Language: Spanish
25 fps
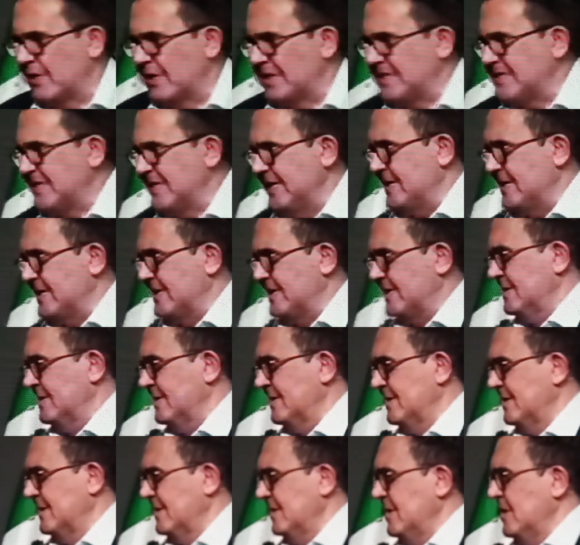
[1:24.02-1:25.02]
de Economía
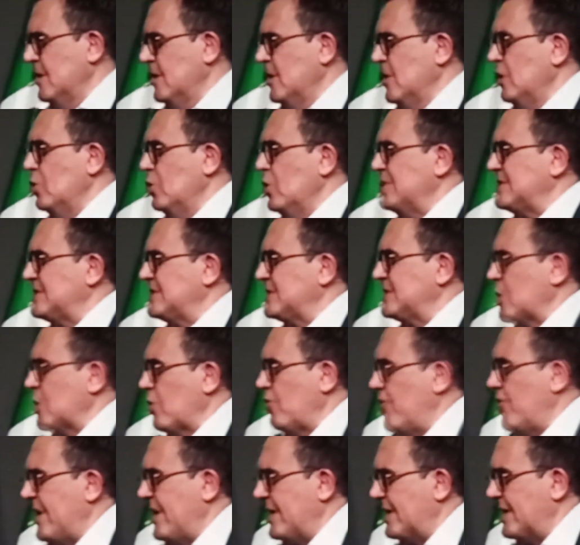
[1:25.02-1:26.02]
de Peña Nieto,
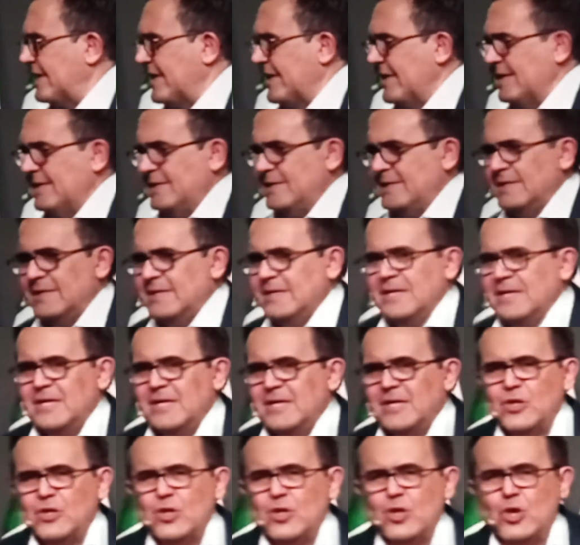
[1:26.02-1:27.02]
Ildefonso
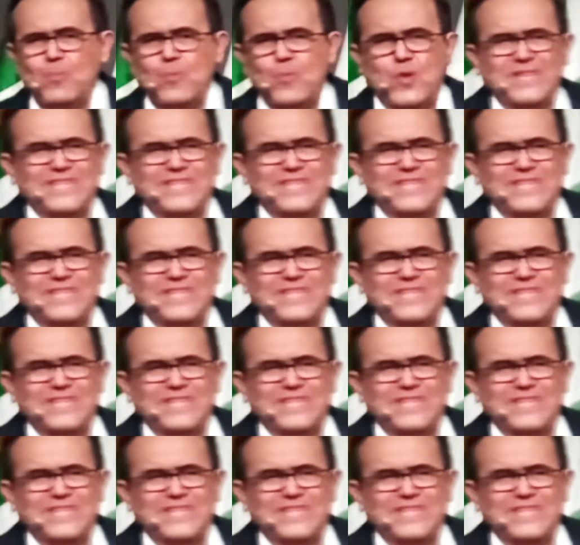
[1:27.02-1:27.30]
Guajardo,